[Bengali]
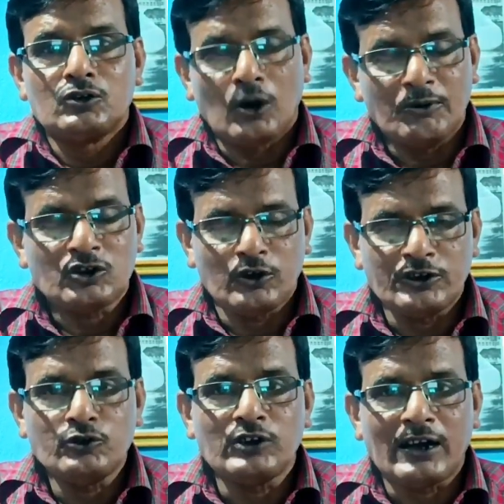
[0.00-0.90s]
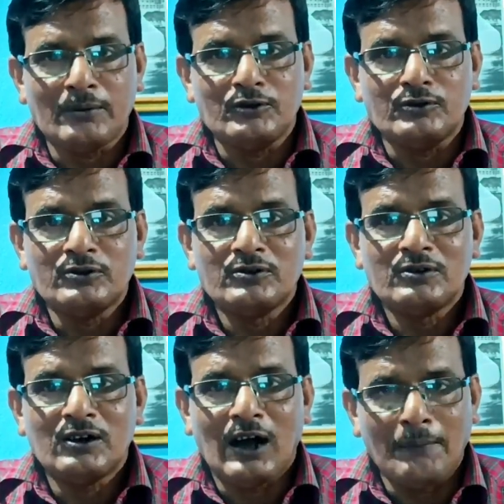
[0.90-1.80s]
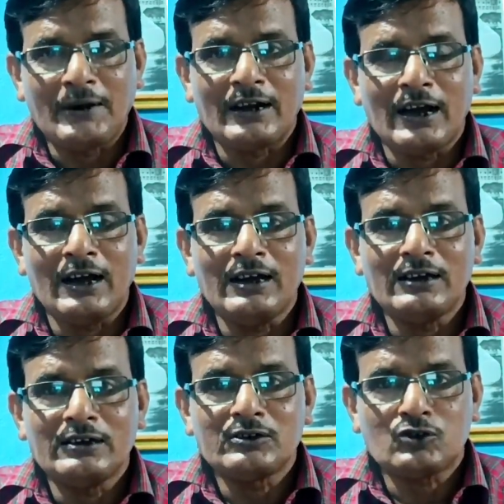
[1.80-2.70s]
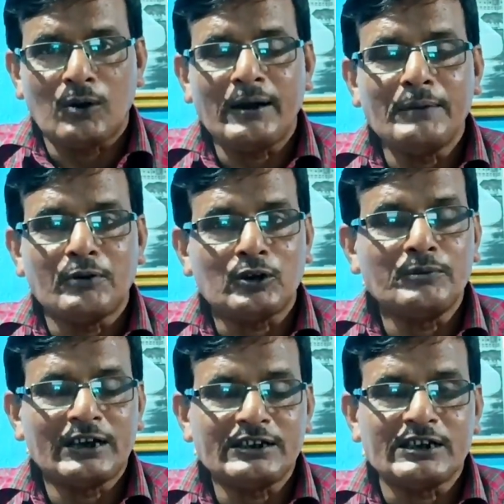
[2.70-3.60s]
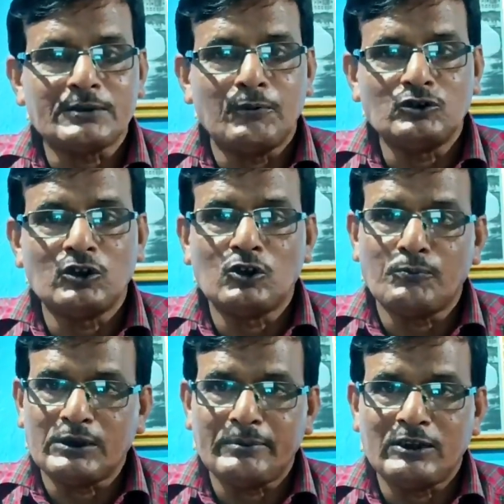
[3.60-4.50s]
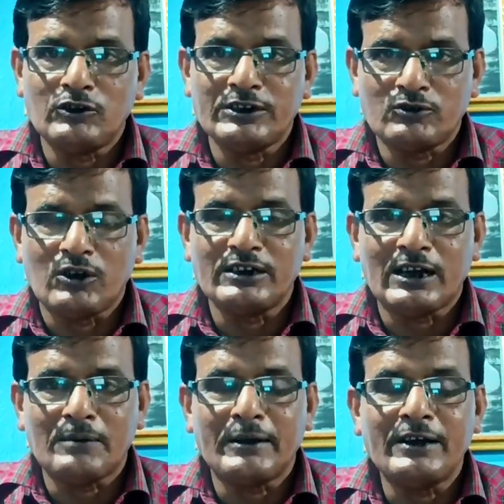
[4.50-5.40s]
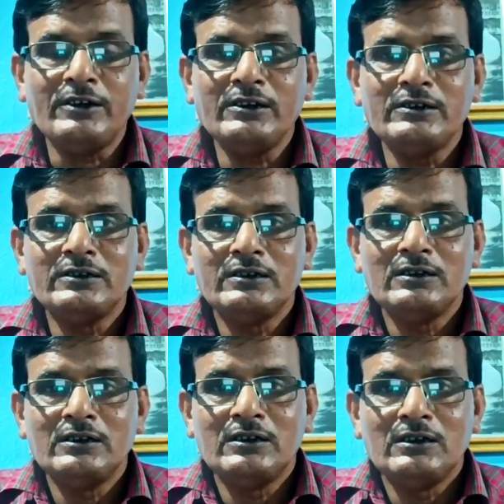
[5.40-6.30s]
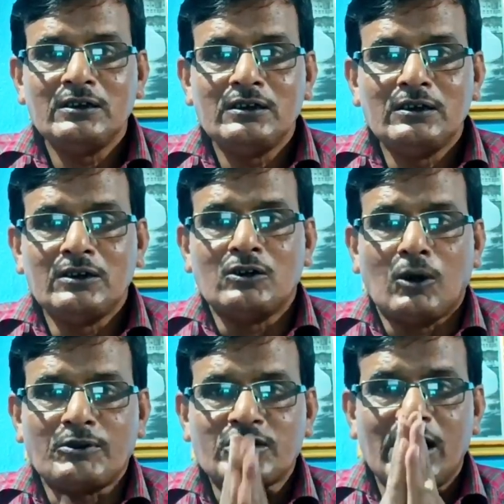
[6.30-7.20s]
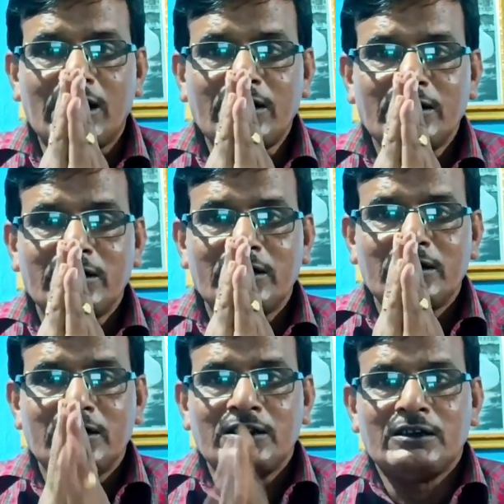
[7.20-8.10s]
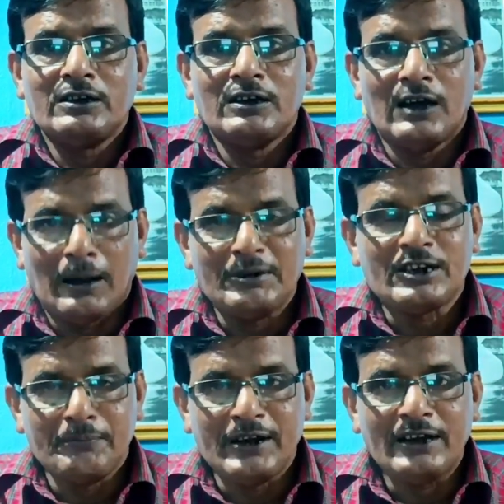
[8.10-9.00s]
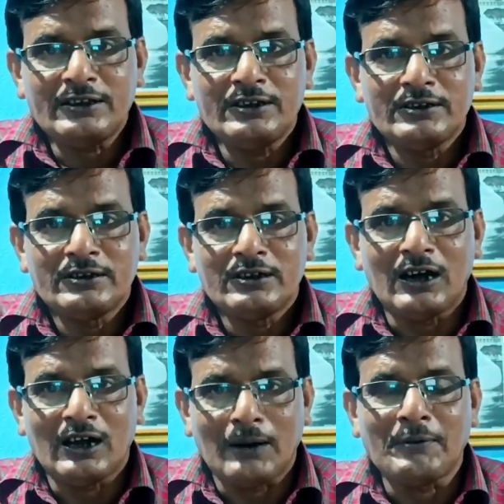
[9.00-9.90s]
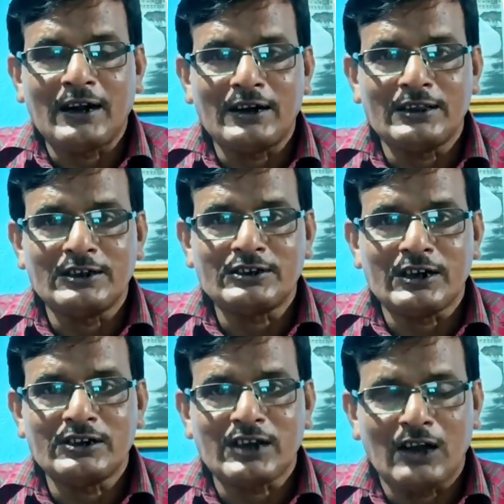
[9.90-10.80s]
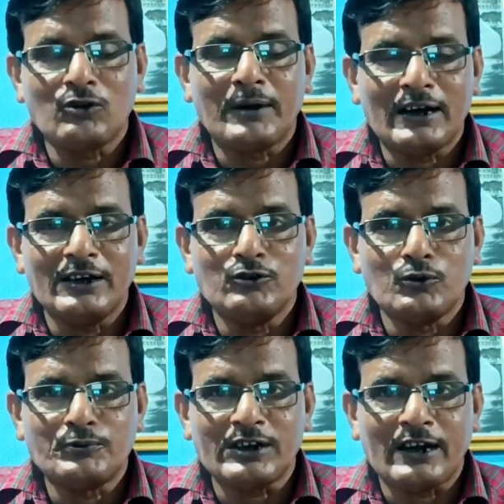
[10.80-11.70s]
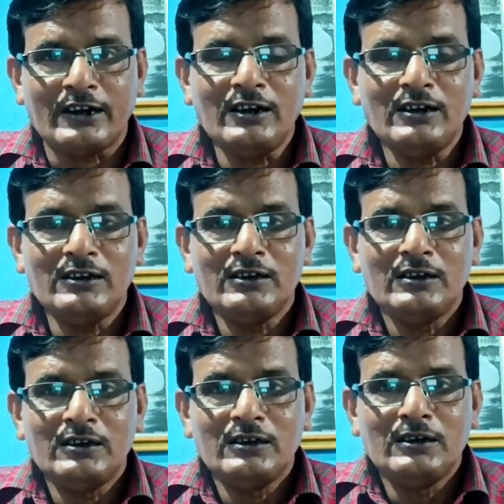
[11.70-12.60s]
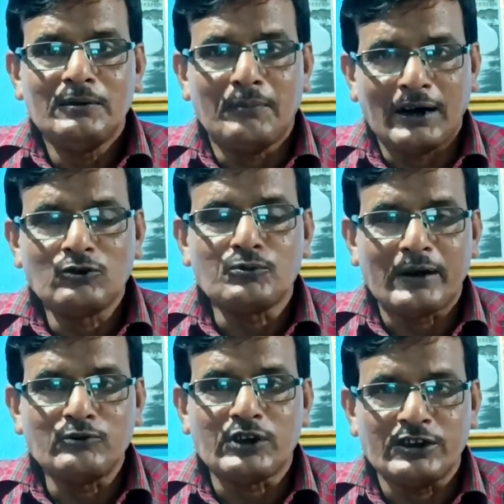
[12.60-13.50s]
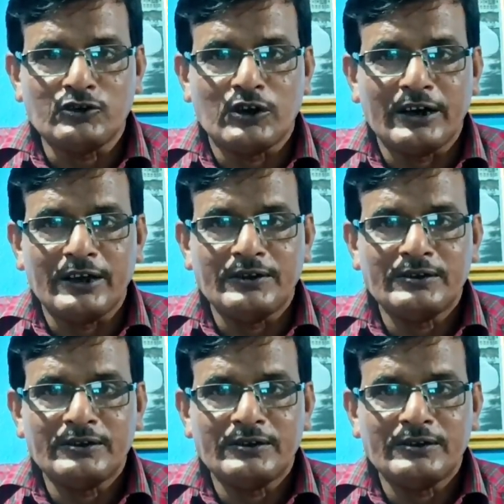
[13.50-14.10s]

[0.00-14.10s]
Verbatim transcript: সমস্ত কিছু জানাবো আপনারা সবাই প্রথম থেকে শেষ পর্যন্ত প্রতিবেদনটির সঙ্গে থাকবেন নমস্কার আমি শিবনাথ আর আপনারা দেখছেন সাগর বাংলা ইউটিউব চ্যানেল মানুষ মানুষের জন্যে